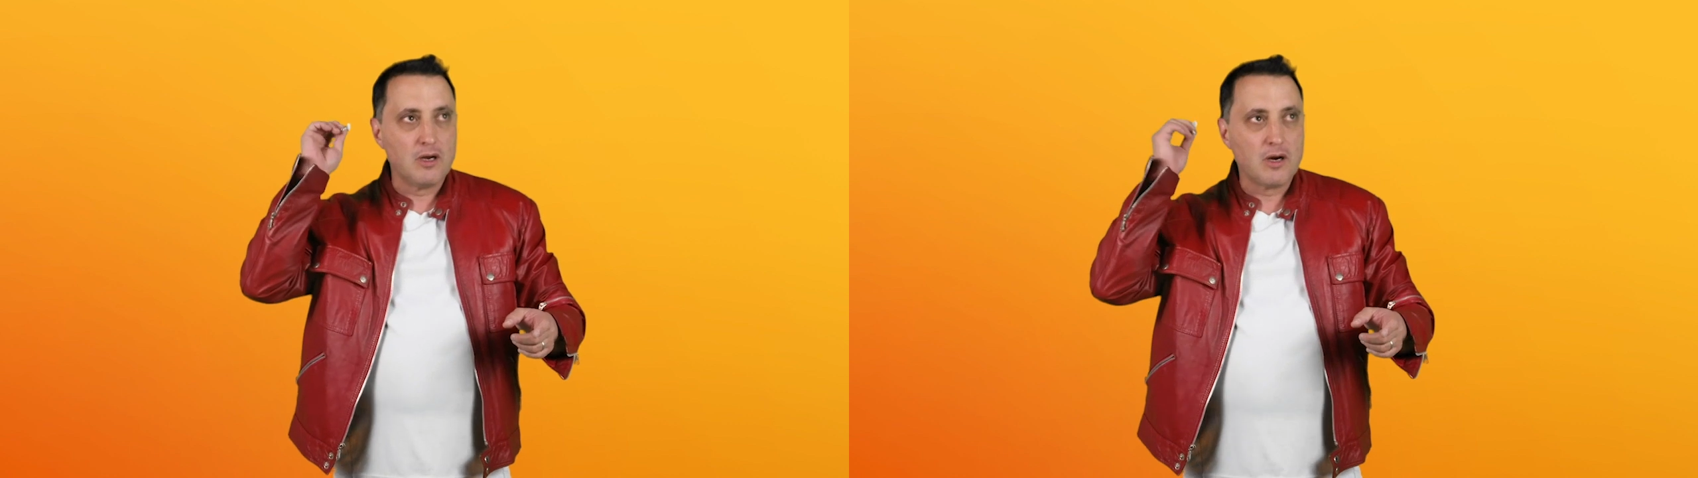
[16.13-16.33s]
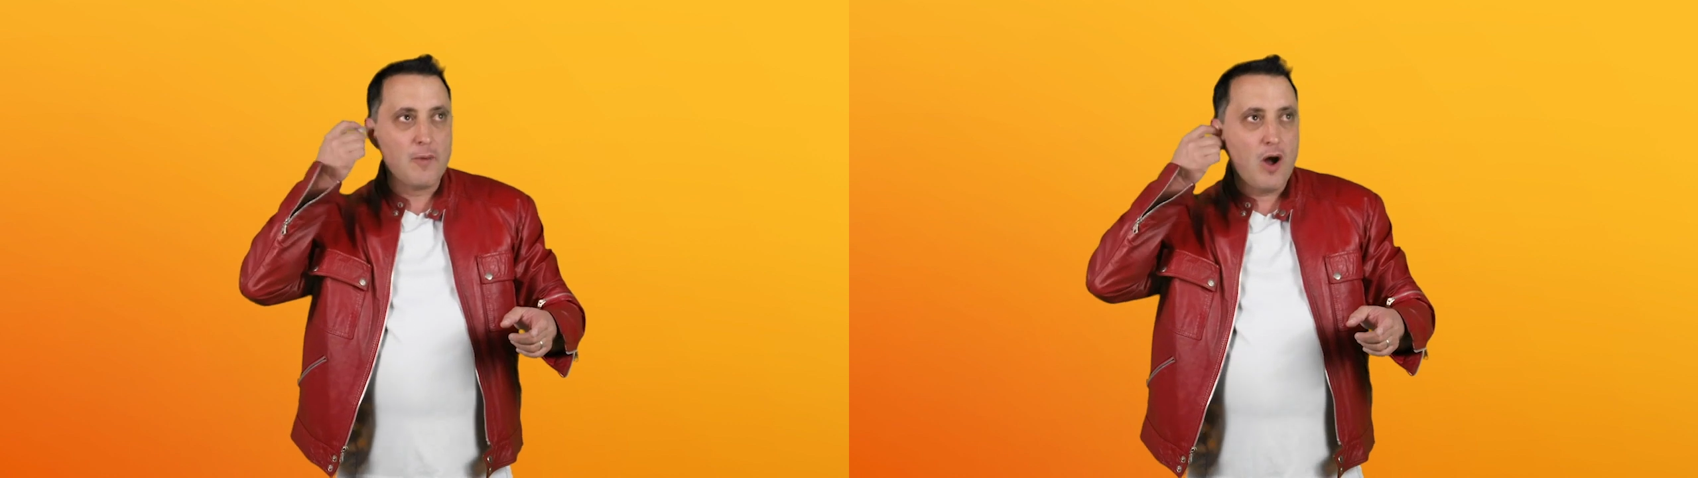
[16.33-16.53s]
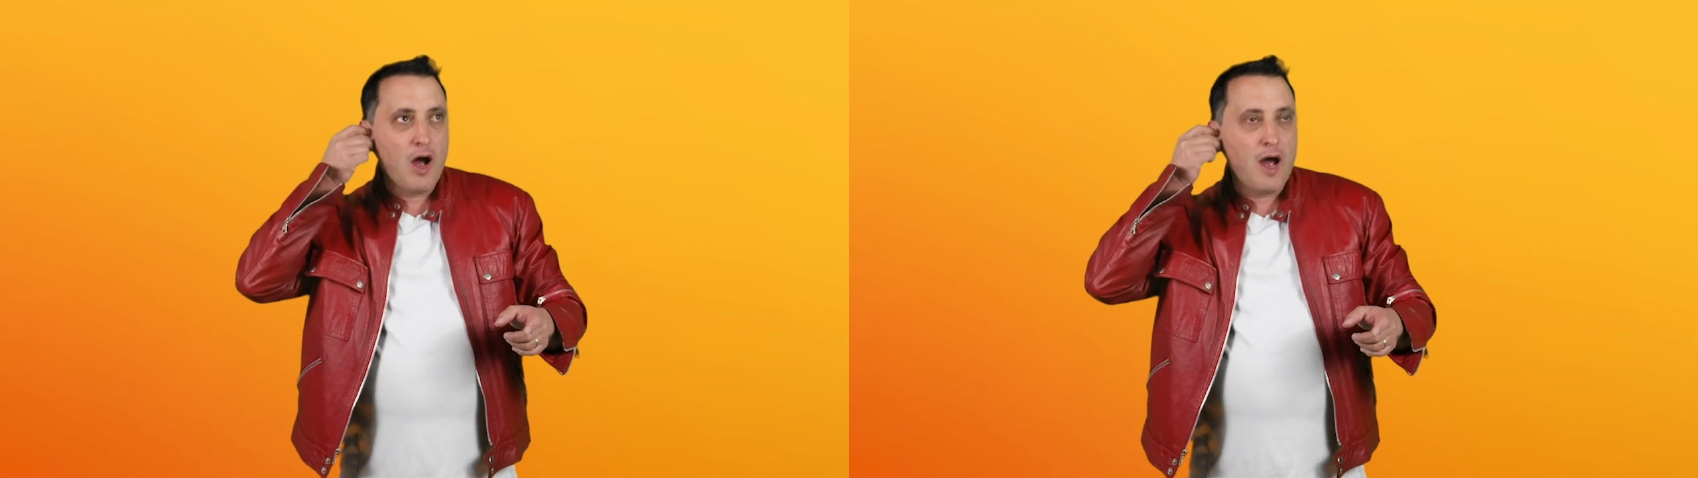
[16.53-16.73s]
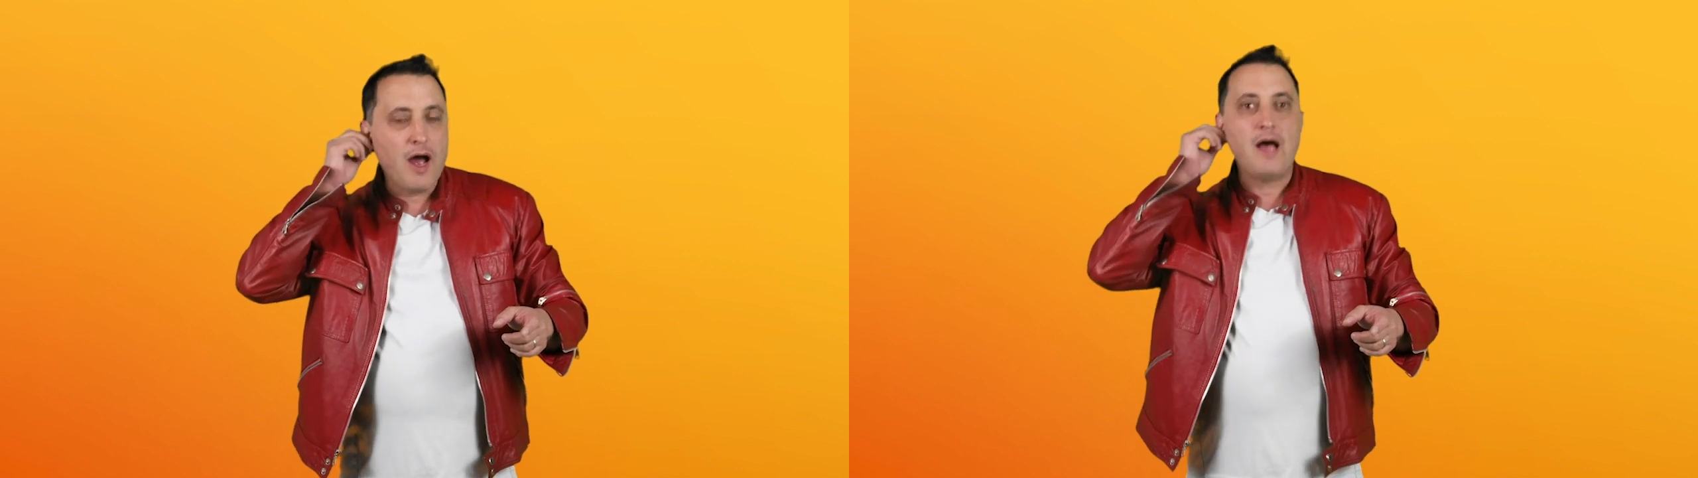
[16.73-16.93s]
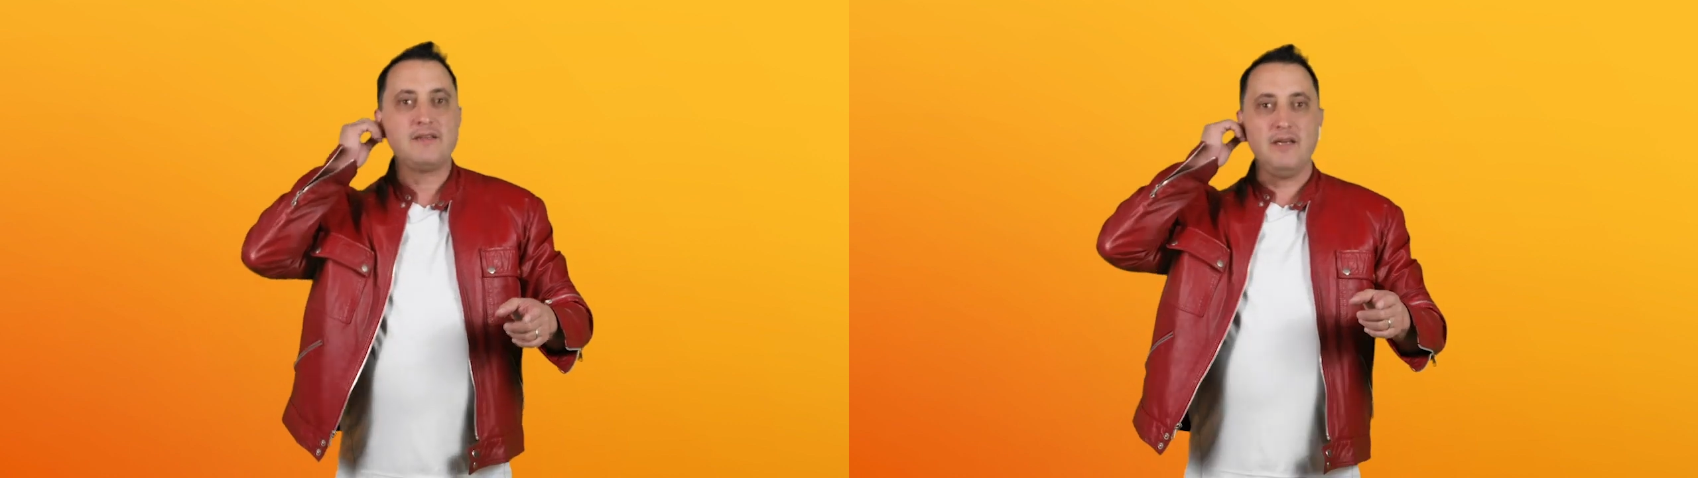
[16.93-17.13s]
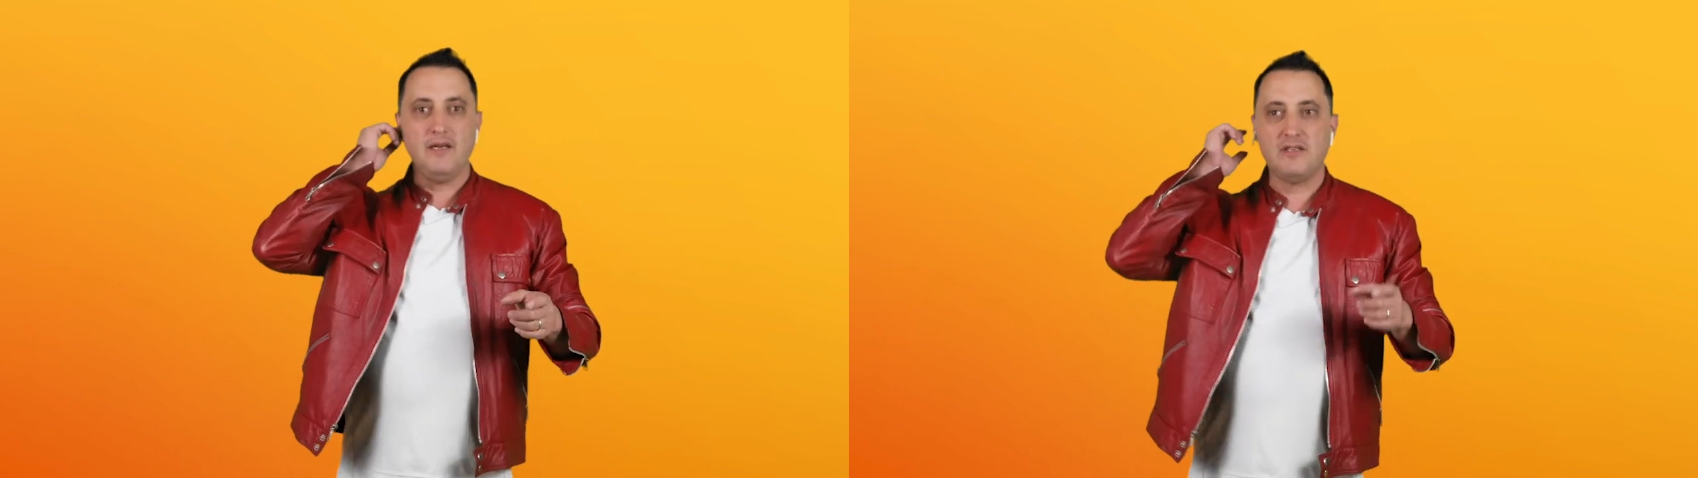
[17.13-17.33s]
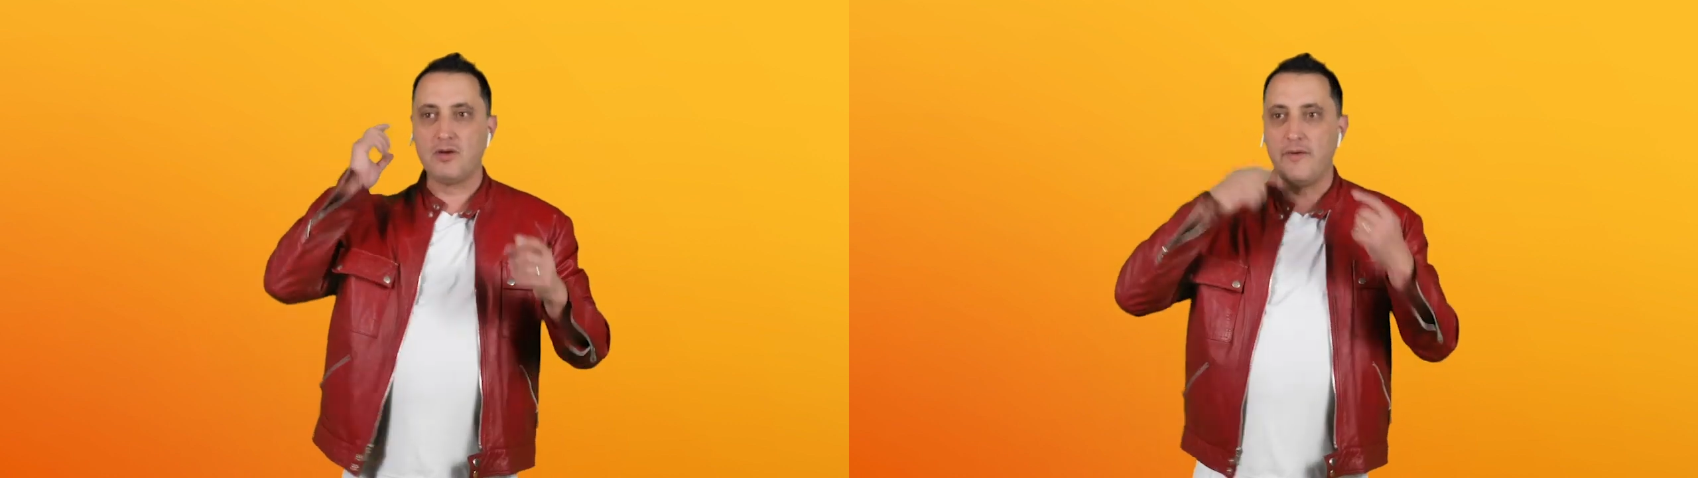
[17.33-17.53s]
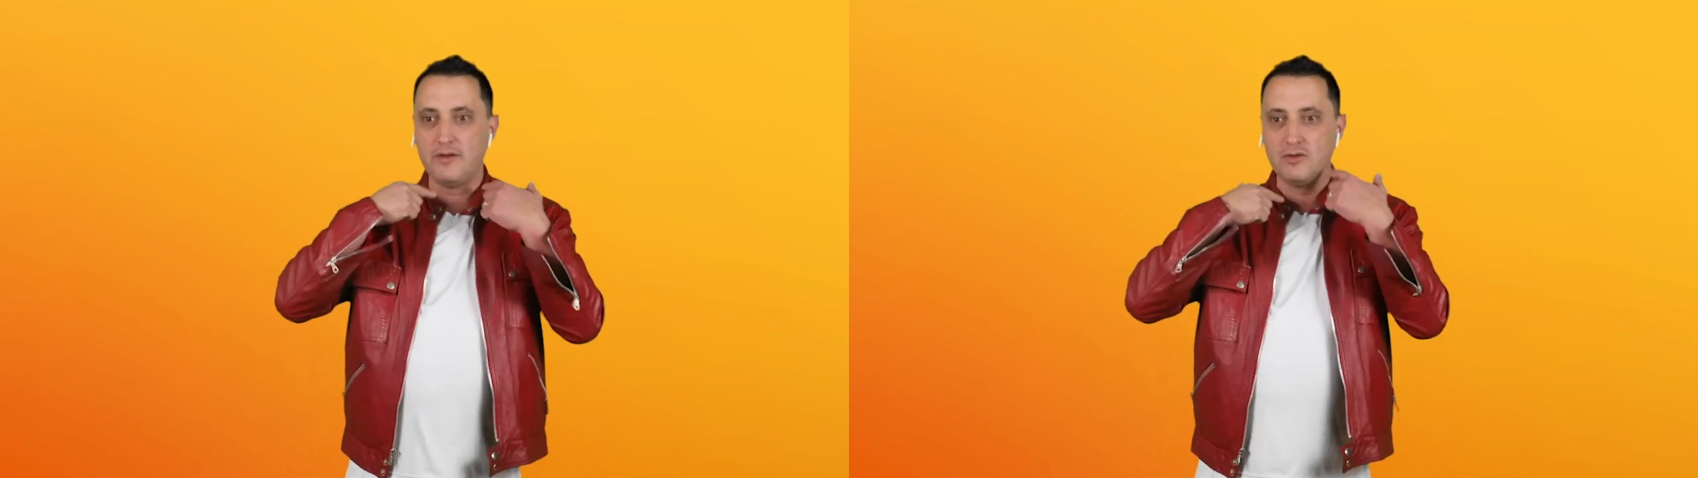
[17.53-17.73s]
¿Cómo? Ah, ah, sí,
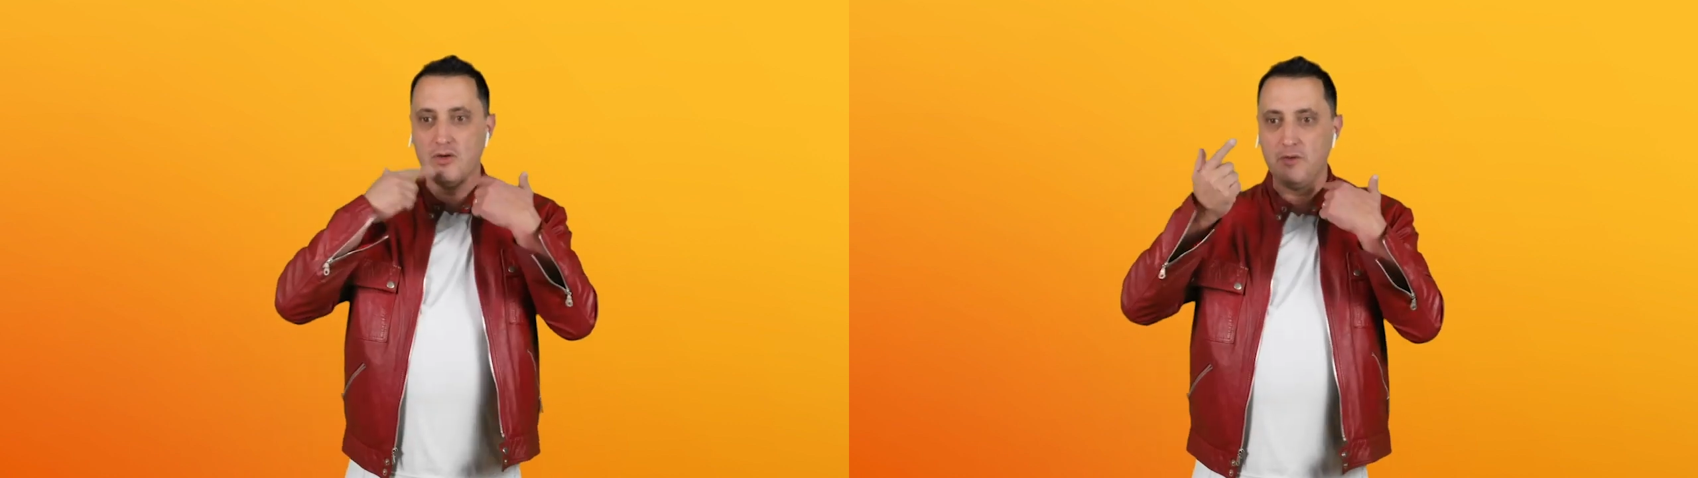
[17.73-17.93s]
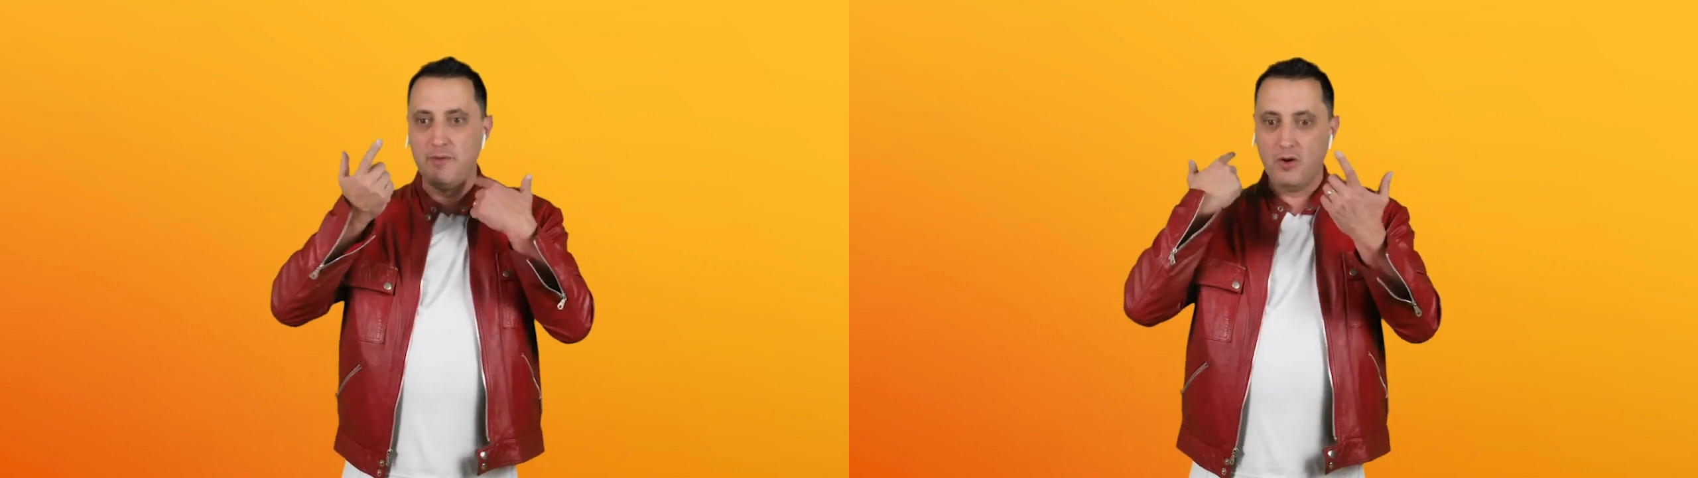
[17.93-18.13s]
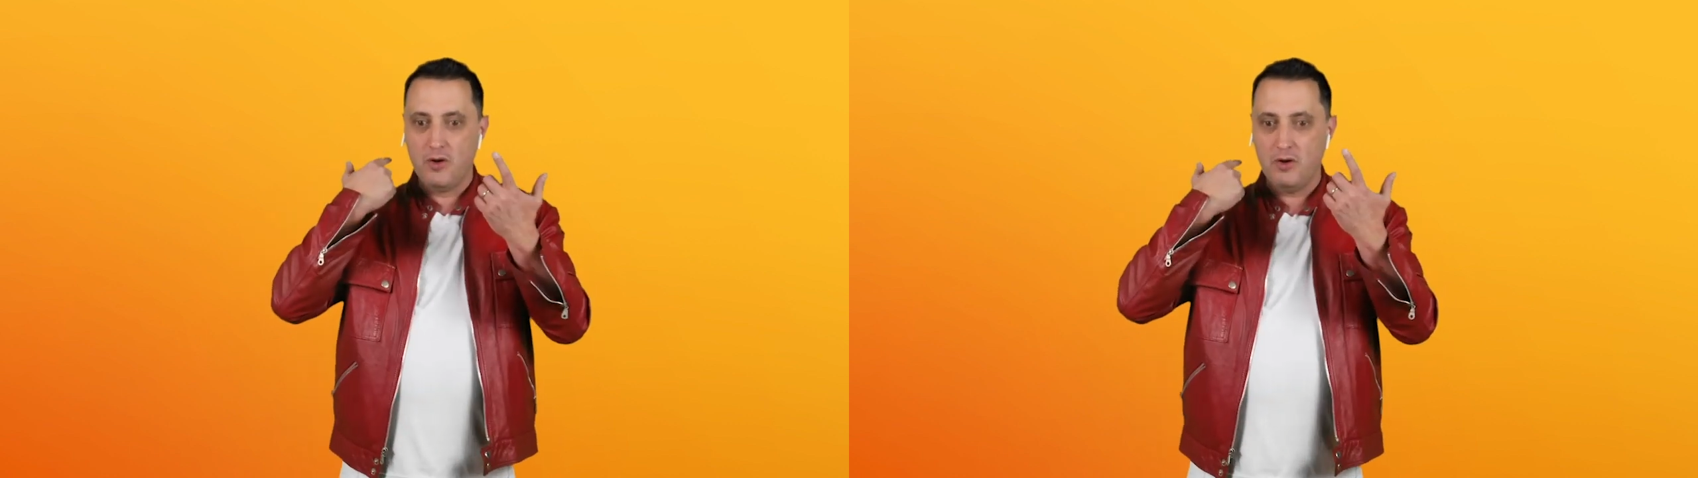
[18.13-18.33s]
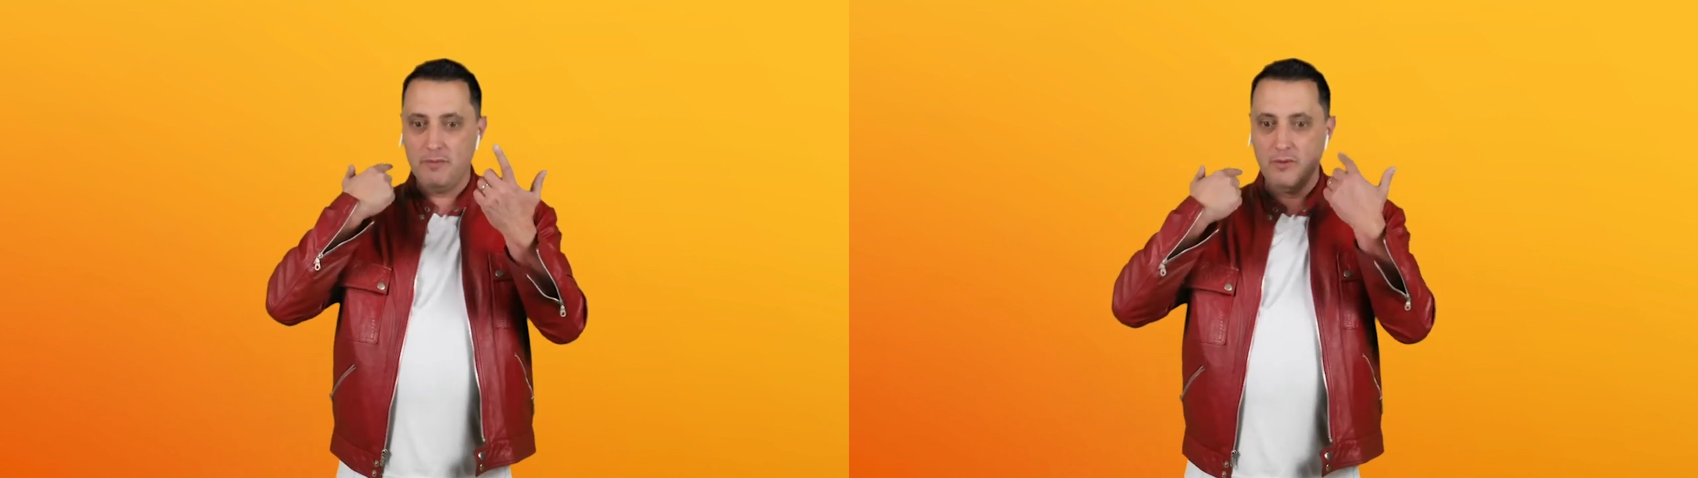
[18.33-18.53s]
estoy hablando yo. ¿Me oigo?